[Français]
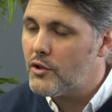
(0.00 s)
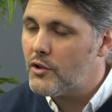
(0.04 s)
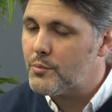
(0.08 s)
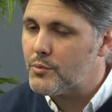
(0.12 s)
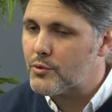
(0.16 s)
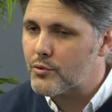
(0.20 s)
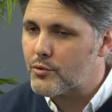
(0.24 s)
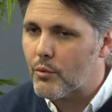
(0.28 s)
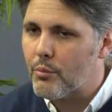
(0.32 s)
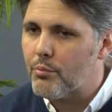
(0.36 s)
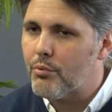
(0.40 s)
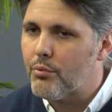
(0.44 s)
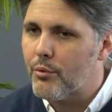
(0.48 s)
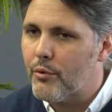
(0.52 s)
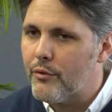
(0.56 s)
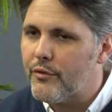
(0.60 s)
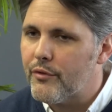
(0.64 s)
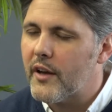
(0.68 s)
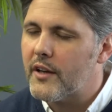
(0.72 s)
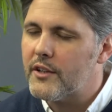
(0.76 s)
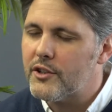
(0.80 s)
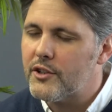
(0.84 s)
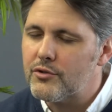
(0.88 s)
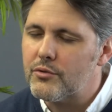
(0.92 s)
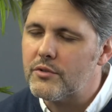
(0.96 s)
Je pense qu'on peut
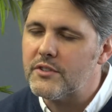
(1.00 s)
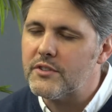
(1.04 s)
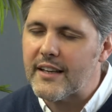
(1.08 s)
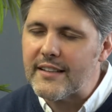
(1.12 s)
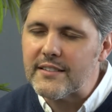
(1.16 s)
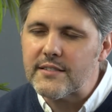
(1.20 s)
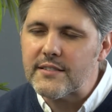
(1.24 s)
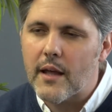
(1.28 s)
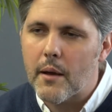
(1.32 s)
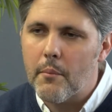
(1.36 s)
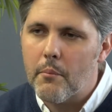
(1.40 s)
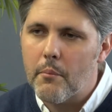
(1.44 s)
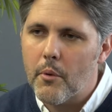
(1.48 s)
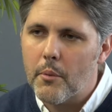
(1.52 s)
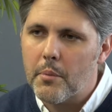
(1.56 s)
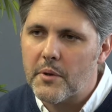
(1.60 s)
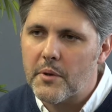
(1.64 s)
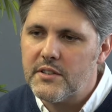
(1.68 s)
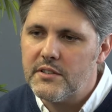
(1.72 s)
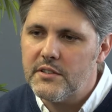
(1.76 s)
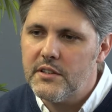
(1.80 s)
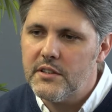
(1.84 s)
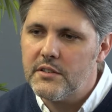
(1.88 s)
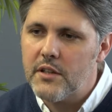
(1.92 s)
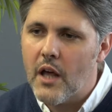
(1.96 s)
faire des choses extrêmement
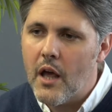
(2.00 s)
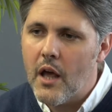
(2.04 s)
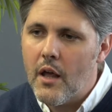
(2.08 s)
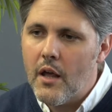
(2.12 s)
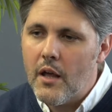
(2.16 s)
précises.